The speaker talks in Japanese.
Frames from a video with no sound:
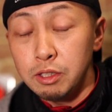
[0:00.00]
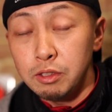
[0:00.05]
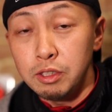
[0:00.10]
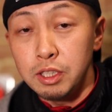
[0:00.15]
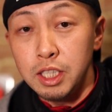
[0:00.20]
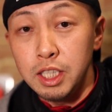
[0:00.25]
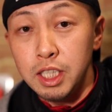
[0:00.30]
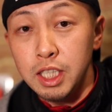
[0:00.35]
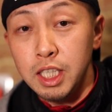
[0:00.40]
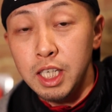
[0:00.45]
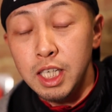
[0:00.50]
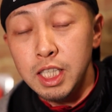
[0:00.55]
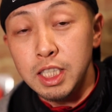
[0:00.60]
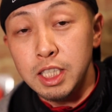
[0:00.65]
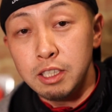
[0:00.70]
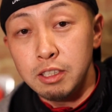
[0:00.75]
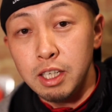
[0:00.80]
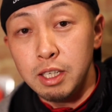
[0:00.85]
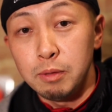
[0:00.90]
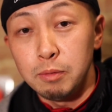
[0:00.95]
作りに関
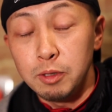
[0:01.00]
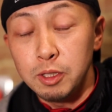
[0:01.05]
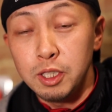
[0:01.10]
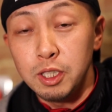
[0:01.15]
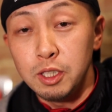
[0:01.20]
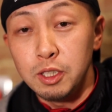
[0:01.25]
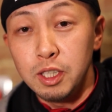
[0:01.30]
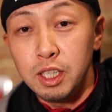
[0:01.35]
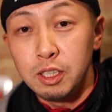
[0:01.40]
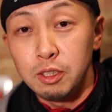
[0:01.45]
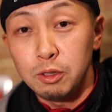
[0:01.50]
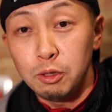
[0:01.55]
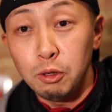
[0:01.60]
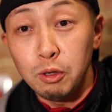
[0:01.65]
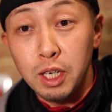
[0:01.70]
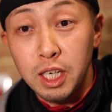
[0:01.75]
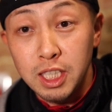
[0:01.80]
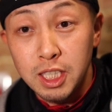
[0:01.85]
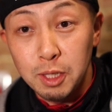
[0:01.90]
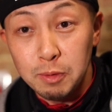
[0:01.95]
してはもちろんあの
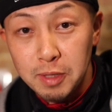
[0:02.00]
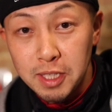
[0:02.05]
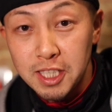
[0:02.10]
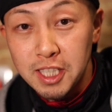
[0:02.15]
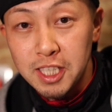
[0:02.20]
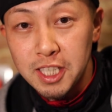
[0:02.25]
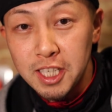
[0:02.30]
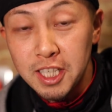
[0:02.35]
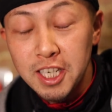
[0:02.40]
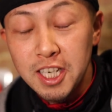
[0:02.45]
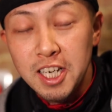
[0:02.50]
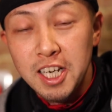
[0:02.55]
特化してます